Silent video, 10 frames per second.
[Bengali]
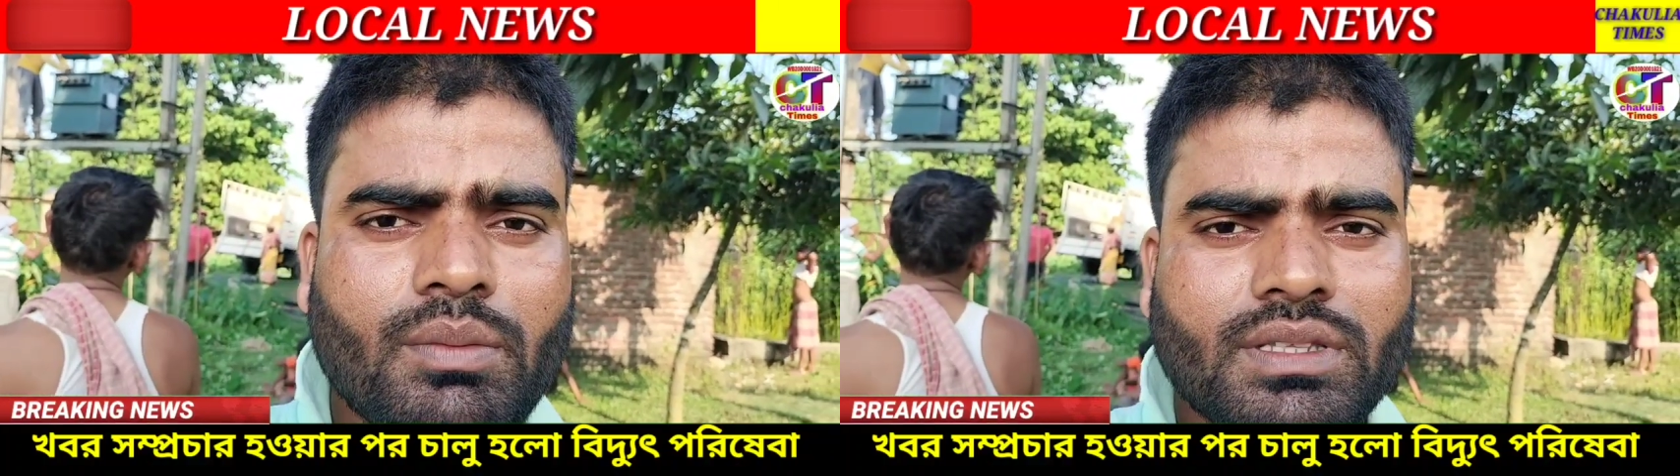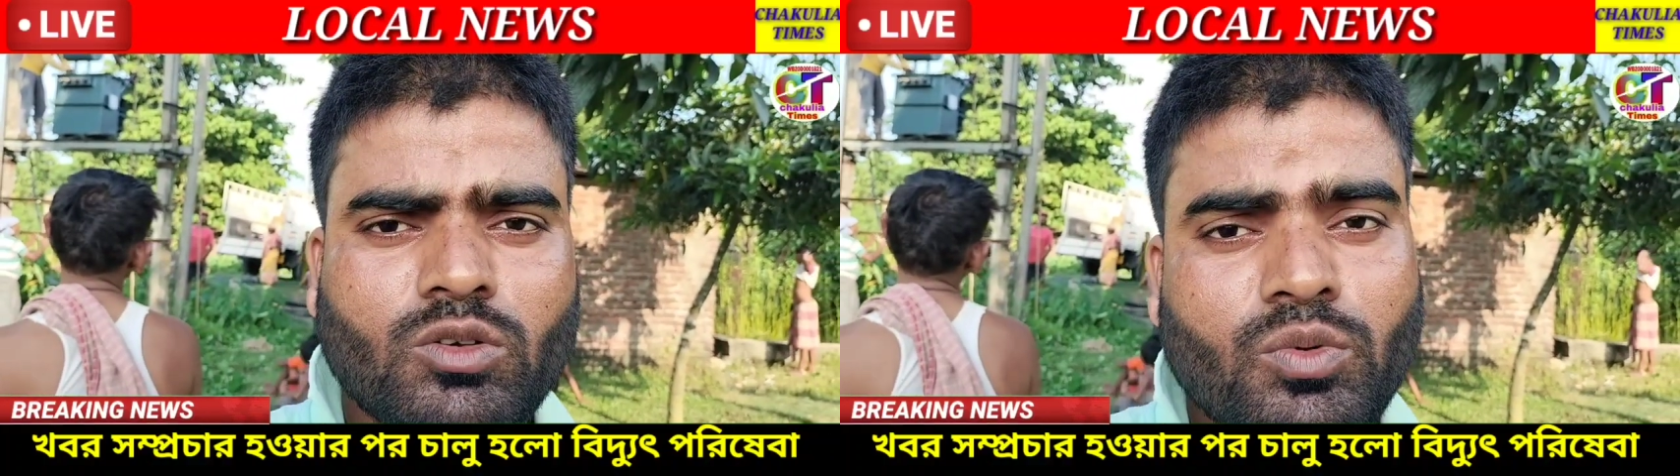
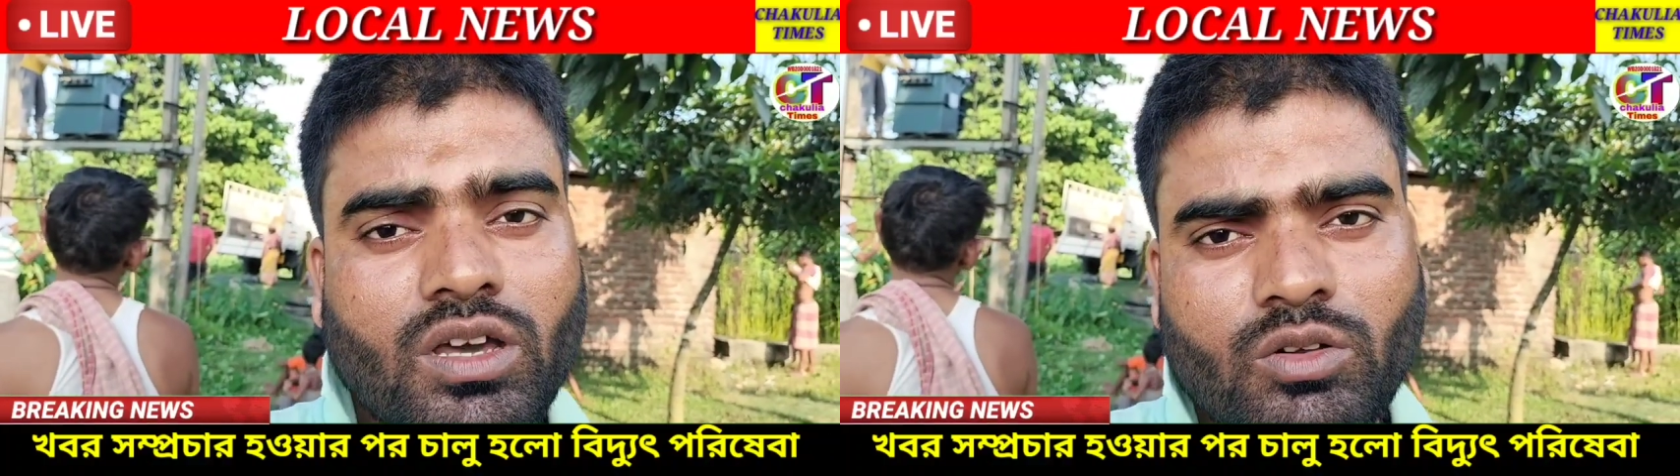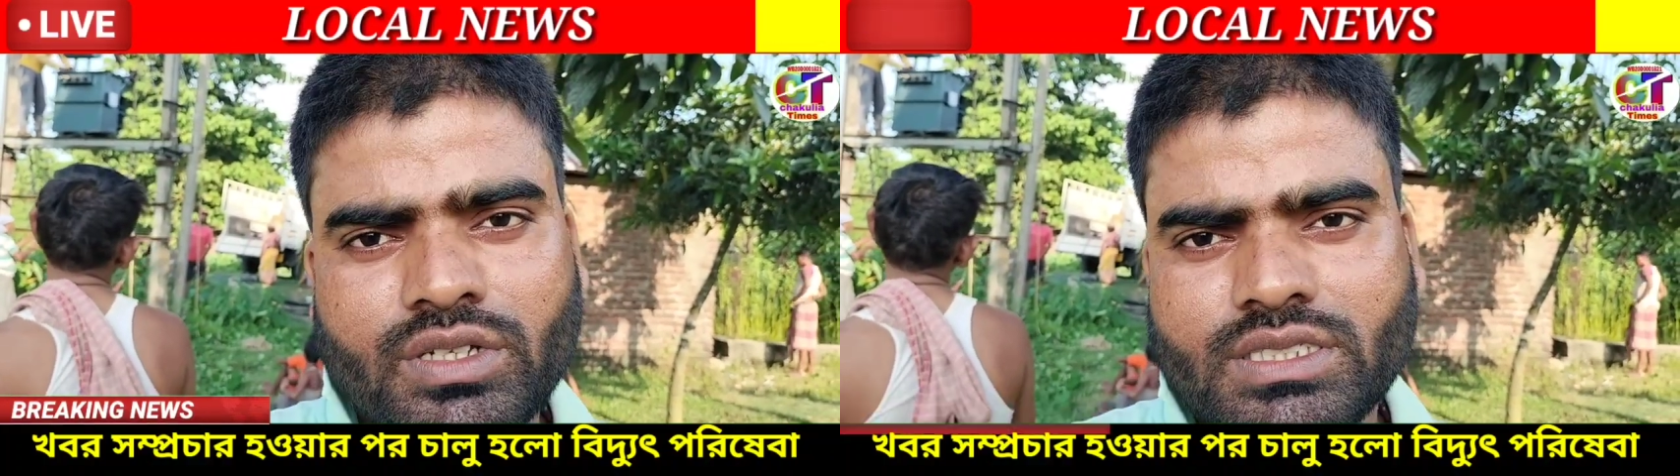আমাদের উপকার
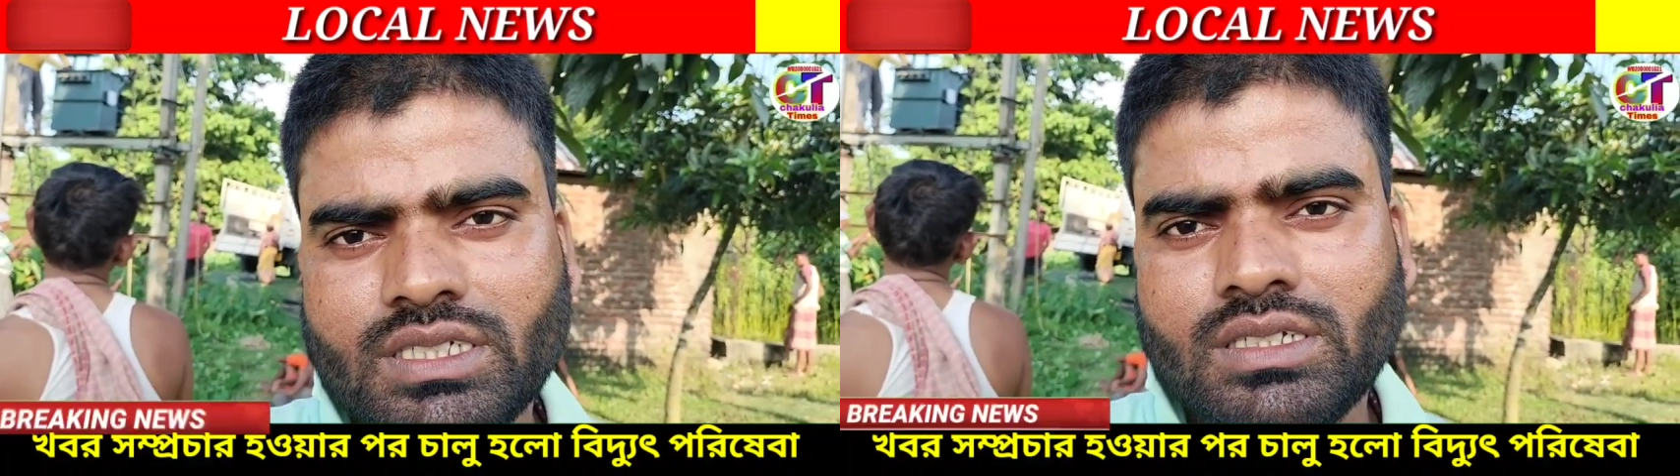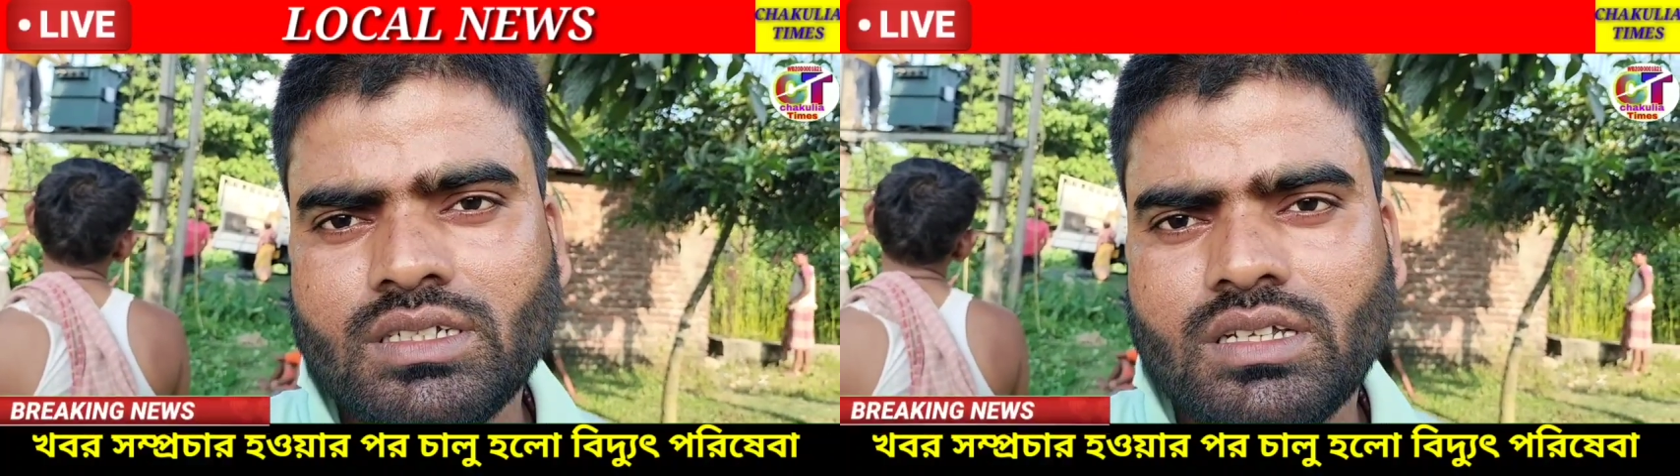হয়েছে
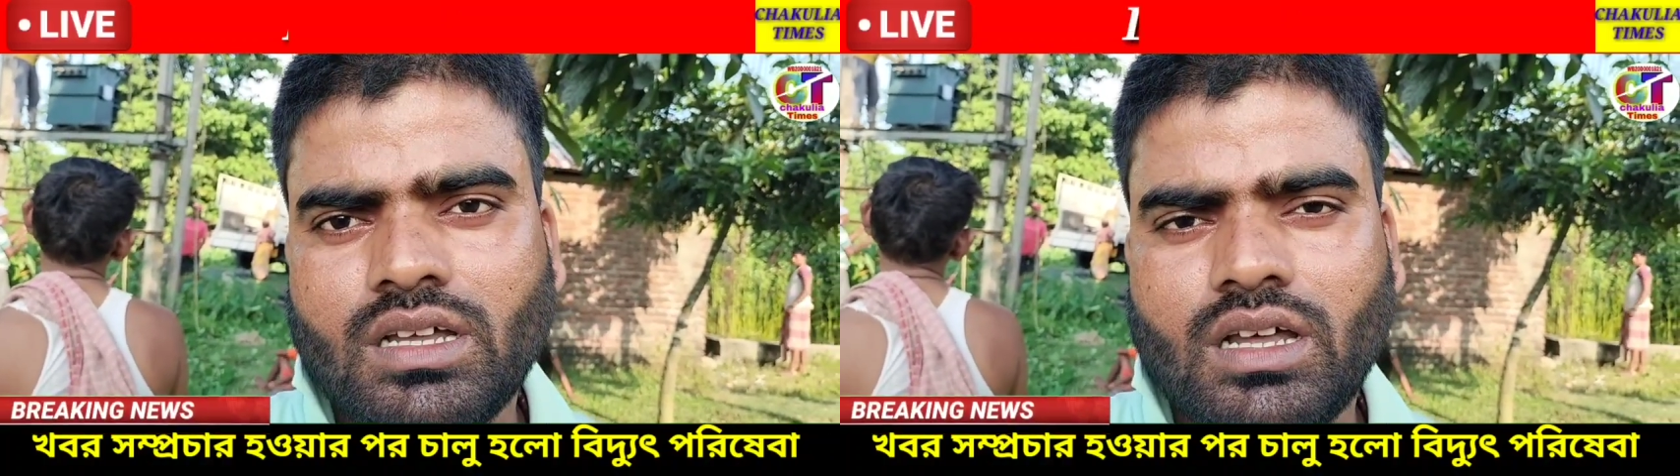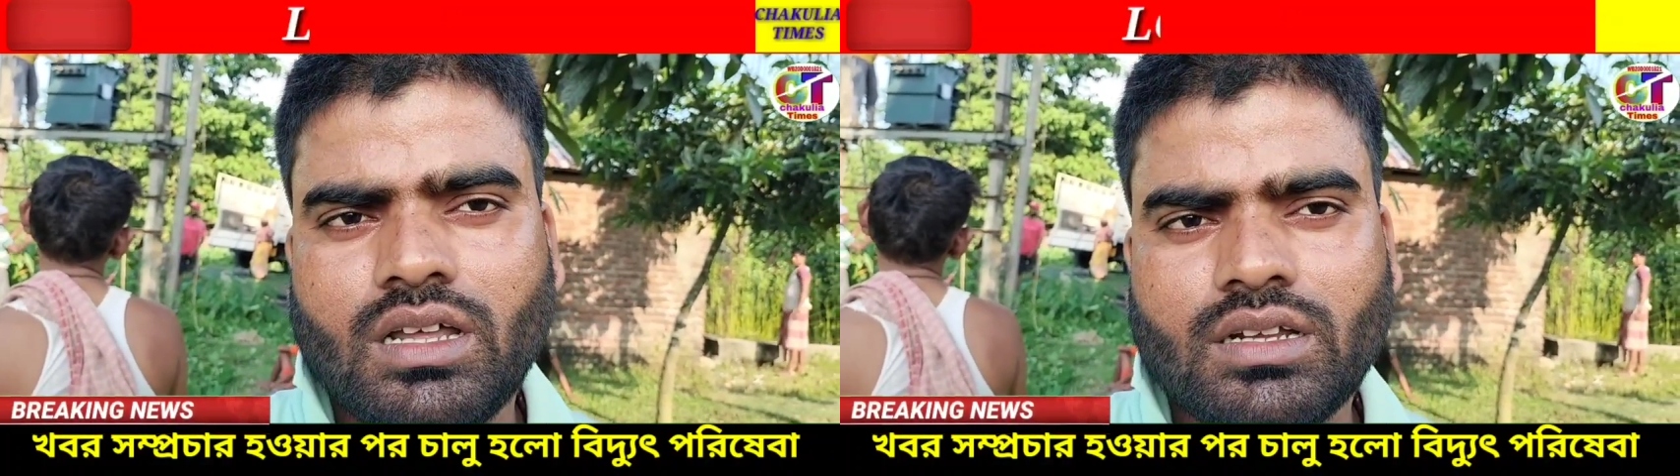
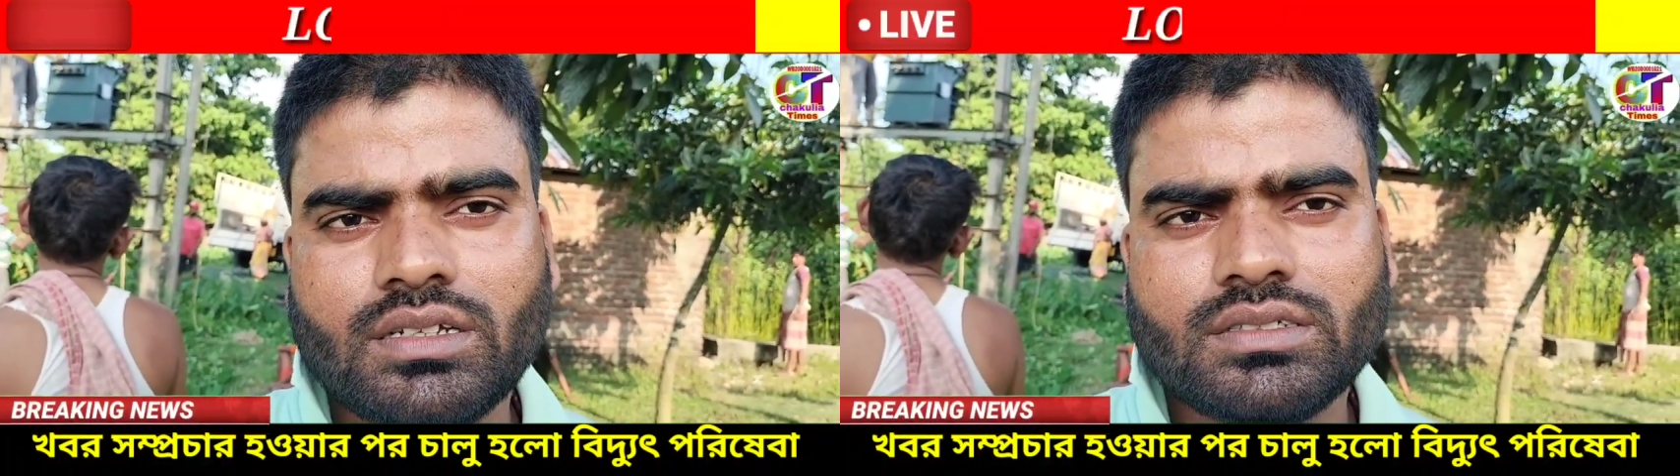আর